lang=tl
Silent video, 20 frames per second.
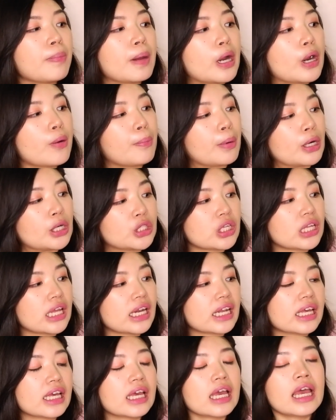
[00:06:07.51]
Pero
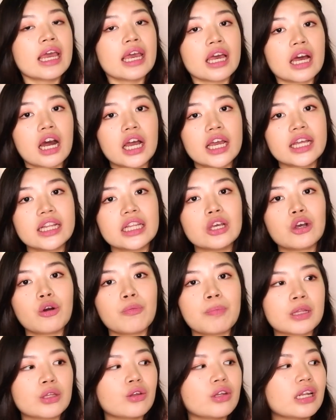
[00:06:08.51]
personally, uh, hindi ko
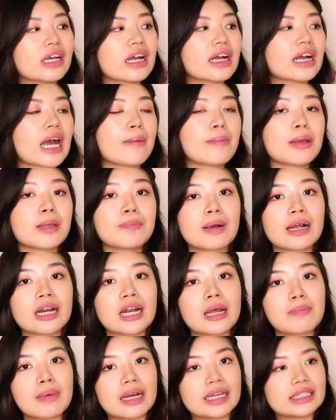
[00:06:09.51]
pa to nagagamit pang
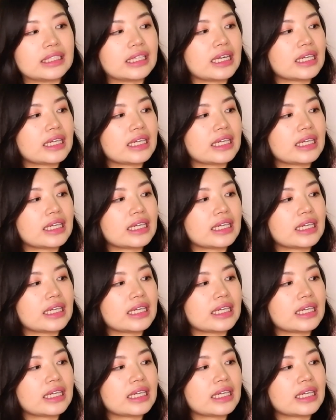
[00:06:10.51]
labas